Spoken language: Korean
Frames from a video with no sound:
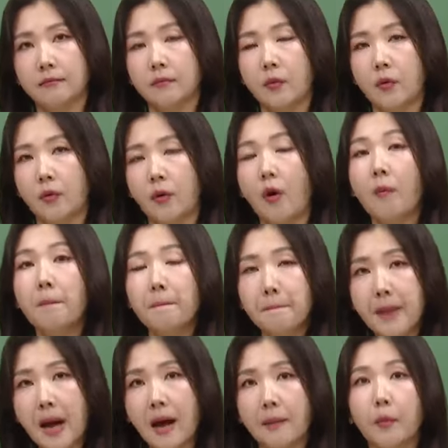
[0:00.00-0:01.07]
뭐
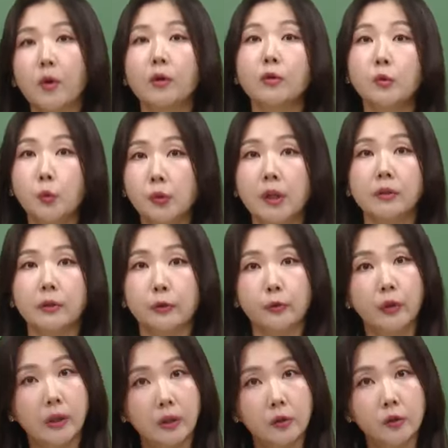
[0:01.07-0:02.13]
엄마 뭐 이런 존재가 될
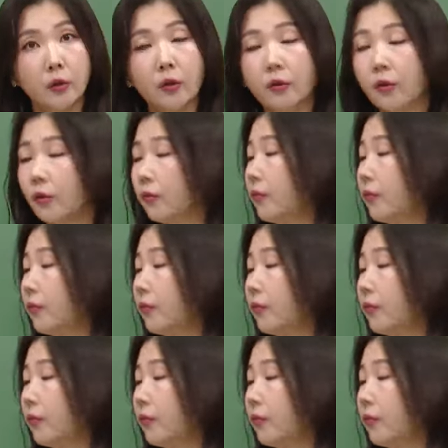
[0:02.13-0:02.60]
수도 있겠죠. 어,